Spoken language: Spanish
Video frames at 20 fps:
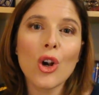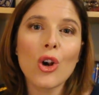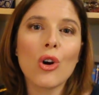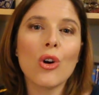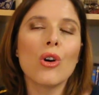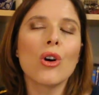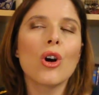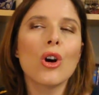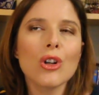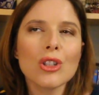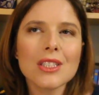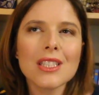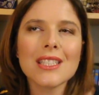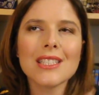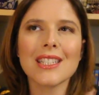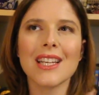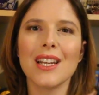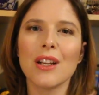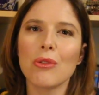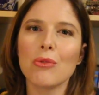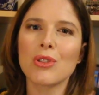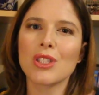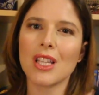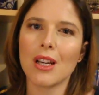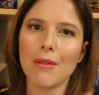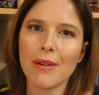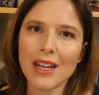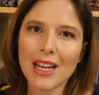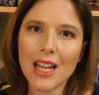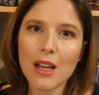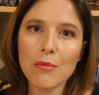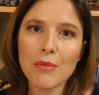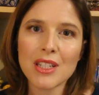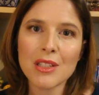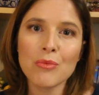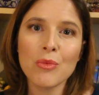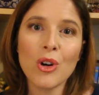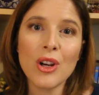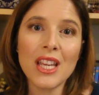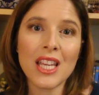con cosas que le gustaban a él
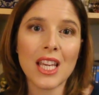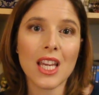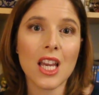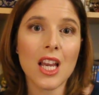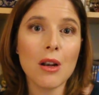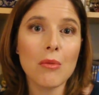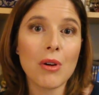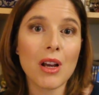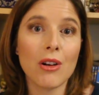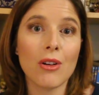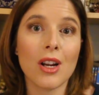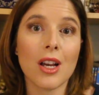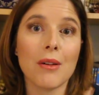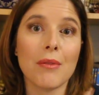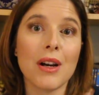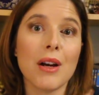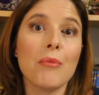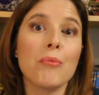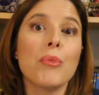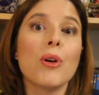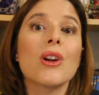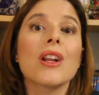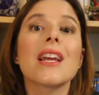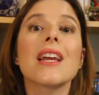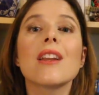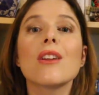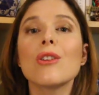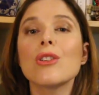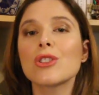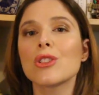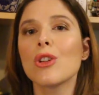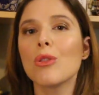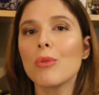mismo y que él valoraba. Porque no os